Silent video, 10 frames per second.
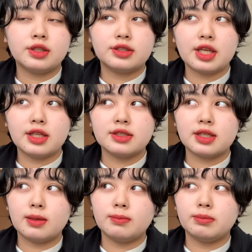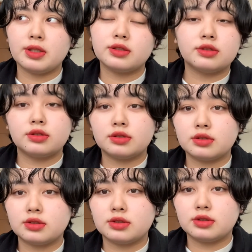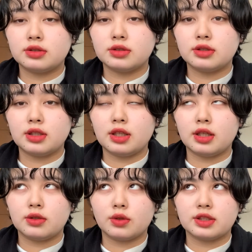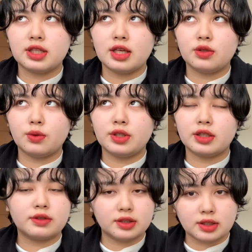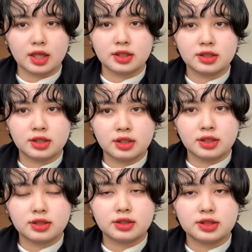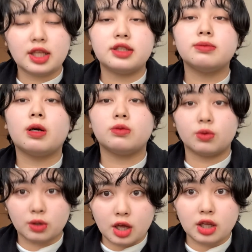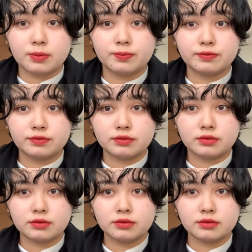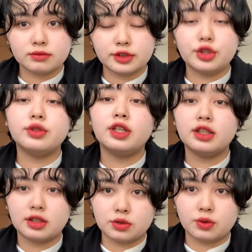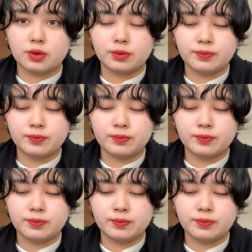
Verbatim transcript: 1300円とか1400円ぐらいしてしまうのが、9点だと